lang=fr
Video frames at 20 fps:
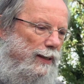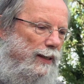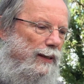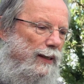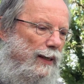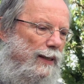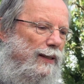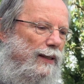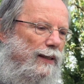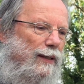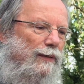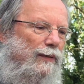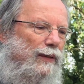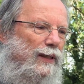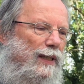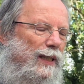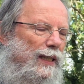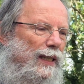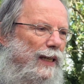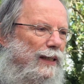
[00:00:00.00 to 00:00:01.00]
c'est assez
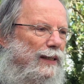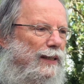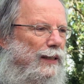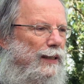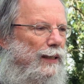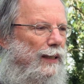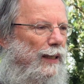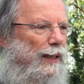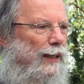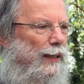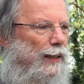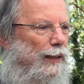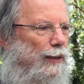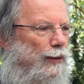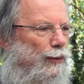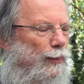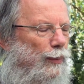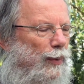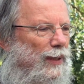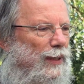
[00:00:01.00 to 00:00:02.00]
difficile à dire.
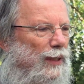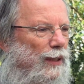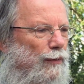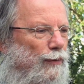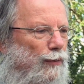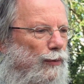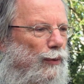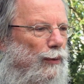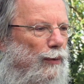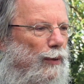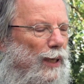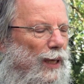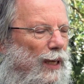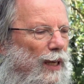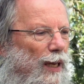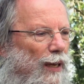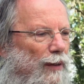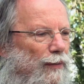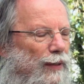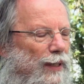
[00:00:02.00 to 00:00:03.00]
je pense qu'il faut
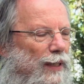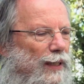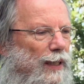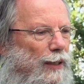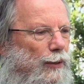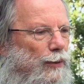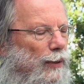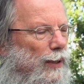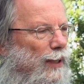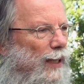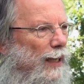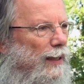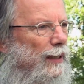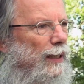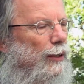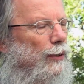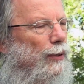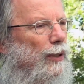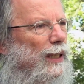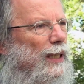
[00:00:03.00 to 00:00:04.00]
éviter de
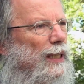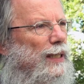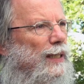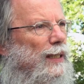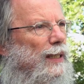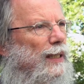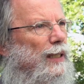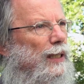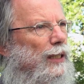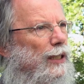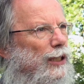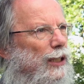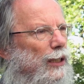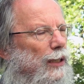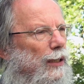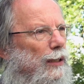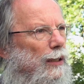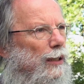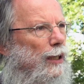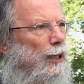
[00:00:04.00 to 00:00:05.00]
catégoriser les
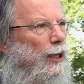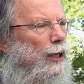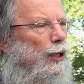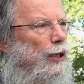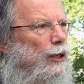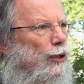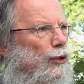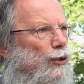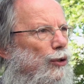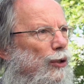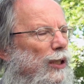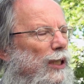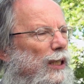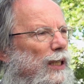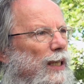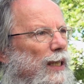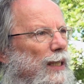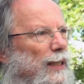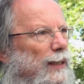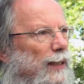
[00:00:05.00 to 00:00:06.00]
gens. Ce
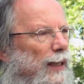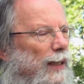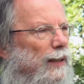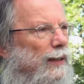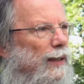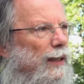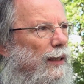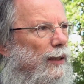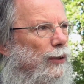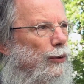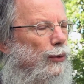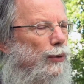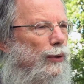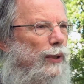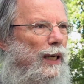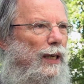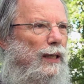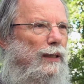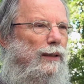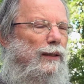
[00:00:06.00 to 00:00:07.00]
qui est certain en tout
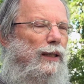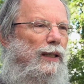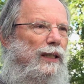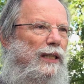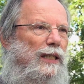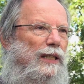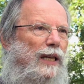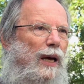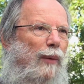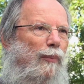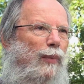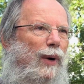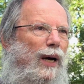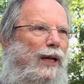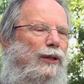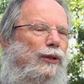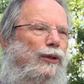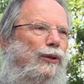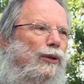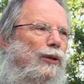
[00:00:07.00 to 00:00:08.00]
cas, c'est qu'il n'y a
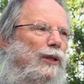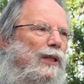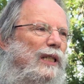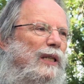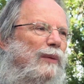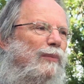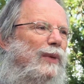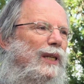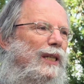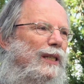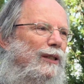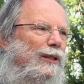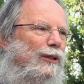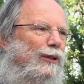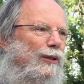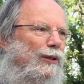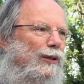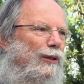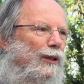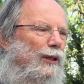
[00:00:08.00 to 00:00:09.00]
pas de
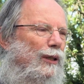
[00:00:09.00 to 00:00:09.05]
limite